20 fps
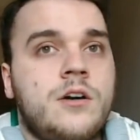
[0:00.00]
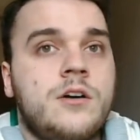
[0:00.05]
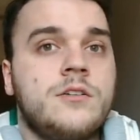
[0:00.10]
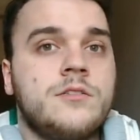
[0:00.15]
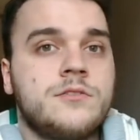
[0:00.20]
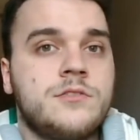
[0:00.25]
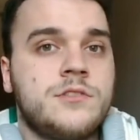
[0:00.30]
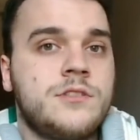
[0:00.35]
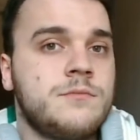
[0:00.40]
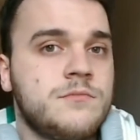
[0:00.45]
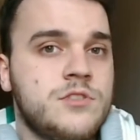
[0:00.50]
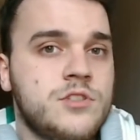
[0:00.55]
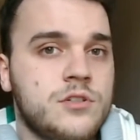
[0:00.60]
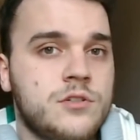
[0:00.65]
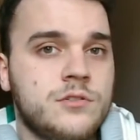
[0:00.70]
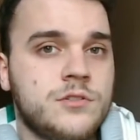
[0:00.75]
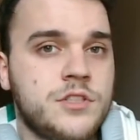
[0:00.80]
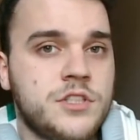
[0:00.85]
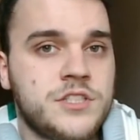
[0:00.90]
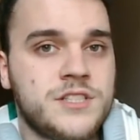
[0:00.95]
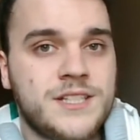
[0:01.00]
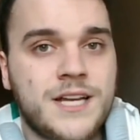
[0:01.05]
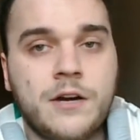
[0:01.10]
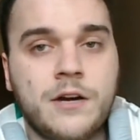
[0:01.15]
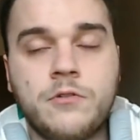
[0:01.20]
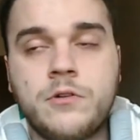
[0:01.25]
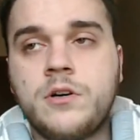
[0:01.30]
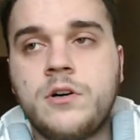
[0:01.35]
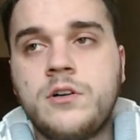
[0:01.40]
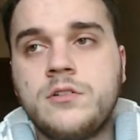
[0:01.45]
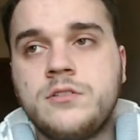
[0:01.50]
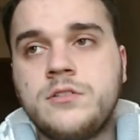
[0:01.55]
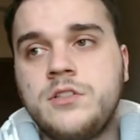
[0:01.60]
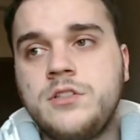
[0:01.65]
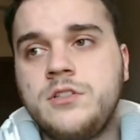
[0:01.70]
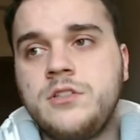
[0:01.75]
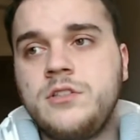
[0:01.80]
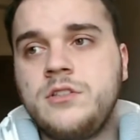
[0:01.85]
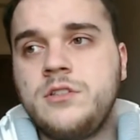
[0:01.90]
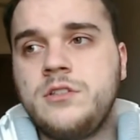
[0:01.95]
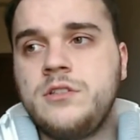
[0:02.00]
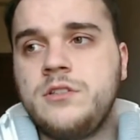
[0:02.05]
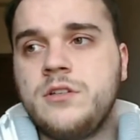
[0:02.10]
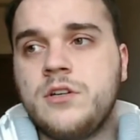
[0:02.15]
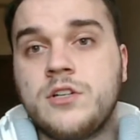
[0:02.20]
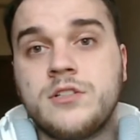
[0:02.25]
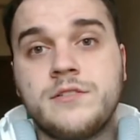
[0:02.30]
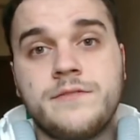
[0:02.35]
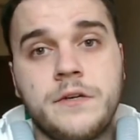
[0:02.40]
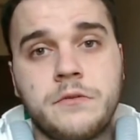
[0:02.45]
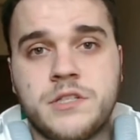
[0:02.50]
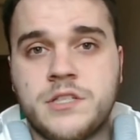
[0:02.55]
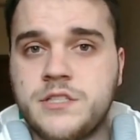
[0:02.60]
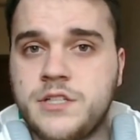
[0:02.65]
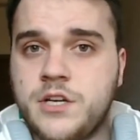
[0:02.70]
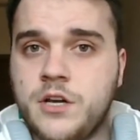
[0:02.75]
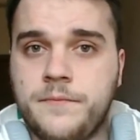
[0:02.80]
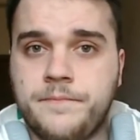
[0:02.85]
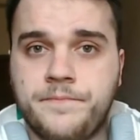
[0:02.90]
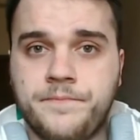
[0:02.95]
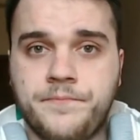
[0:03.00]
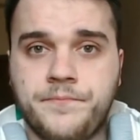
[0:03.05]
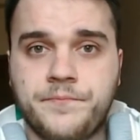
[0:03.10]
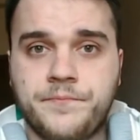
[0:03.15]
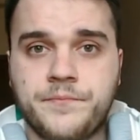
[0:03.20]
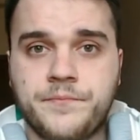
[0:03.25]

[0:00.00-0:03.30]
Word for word: o tym, co się stało i rozwiązać go.